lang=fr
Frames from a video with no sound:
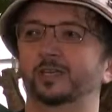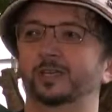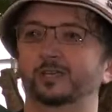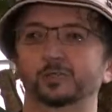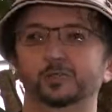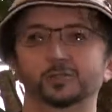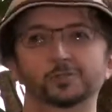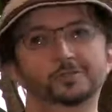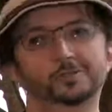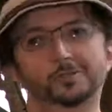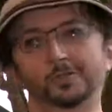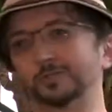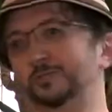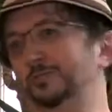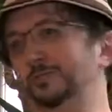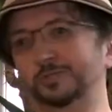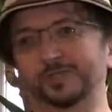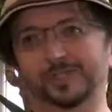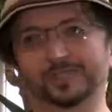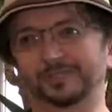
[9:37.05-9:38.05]
Quelque chose
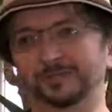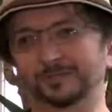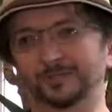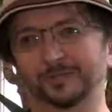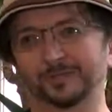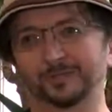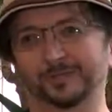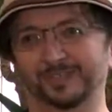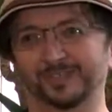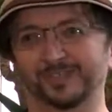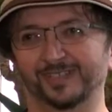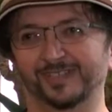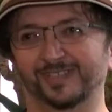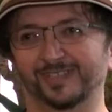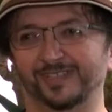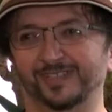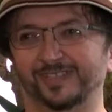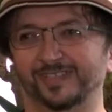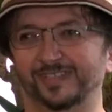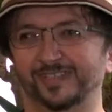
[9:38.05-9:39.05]
d'enthousiasmant,
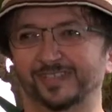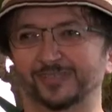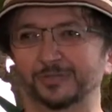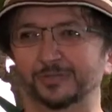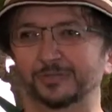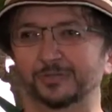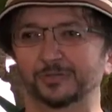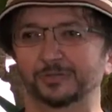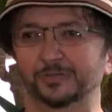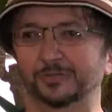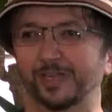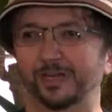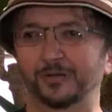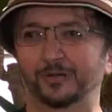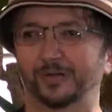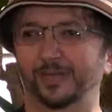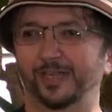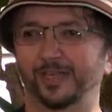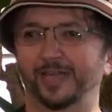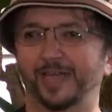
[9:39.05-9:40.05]
quelque chose auquel
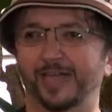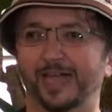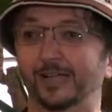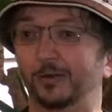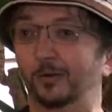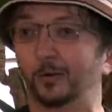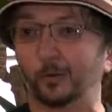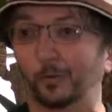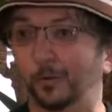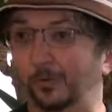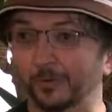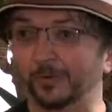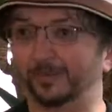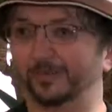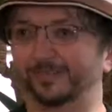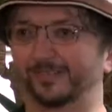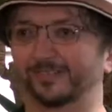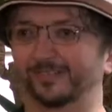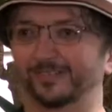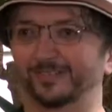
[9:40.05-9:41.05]
on est accro.
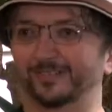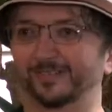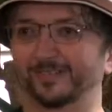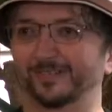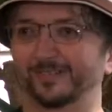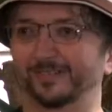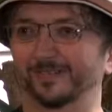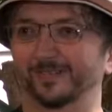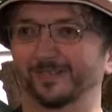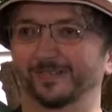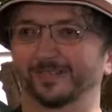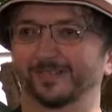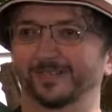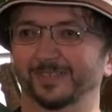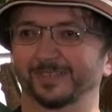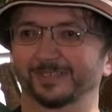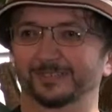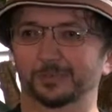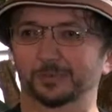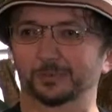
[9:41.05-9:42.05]

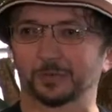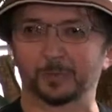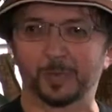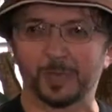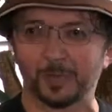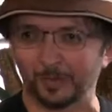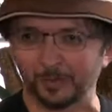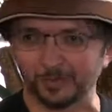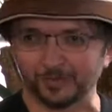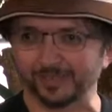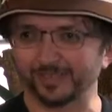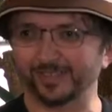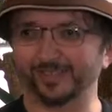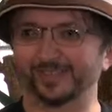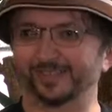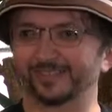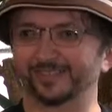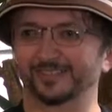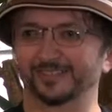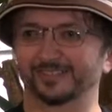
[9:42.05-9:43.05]
Euh, je ne suis pas
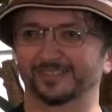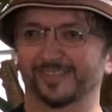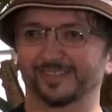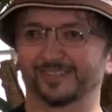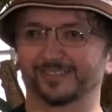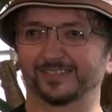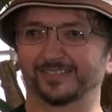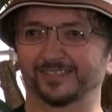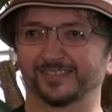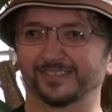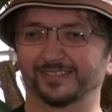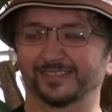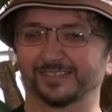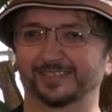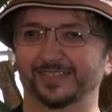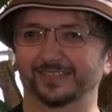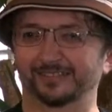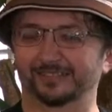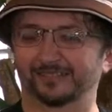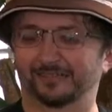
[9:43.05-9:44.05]
rentré de cette, euh, de
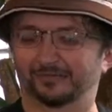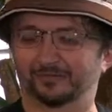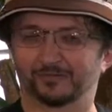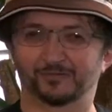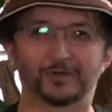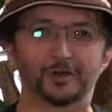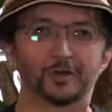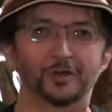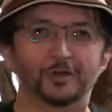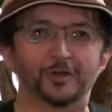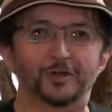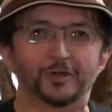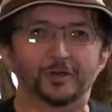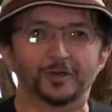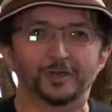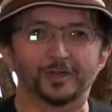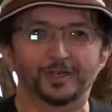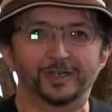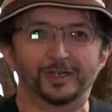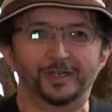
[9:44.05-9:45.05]
cette
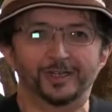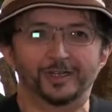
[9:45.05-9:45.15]
folle